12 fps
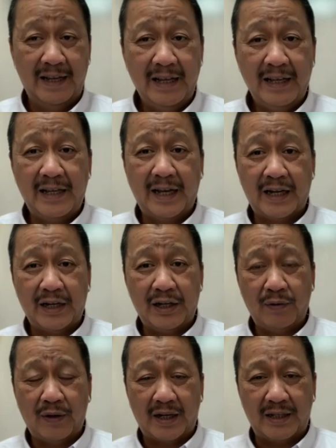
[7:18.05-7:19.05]
Okay. Yang
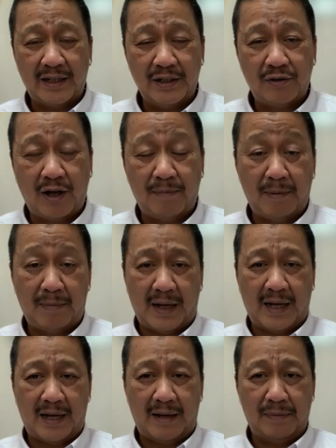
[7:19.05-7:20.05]
kedua, kita juga
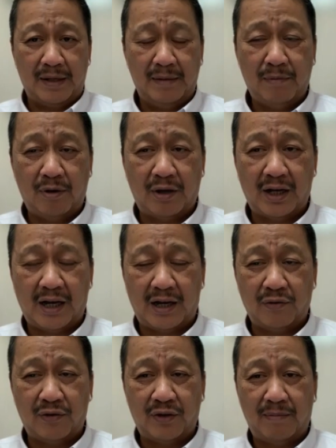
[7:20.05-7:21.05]
memahami bahwa
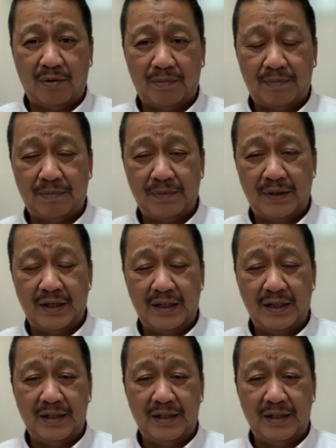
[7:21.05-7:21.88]
Garuda mau ini,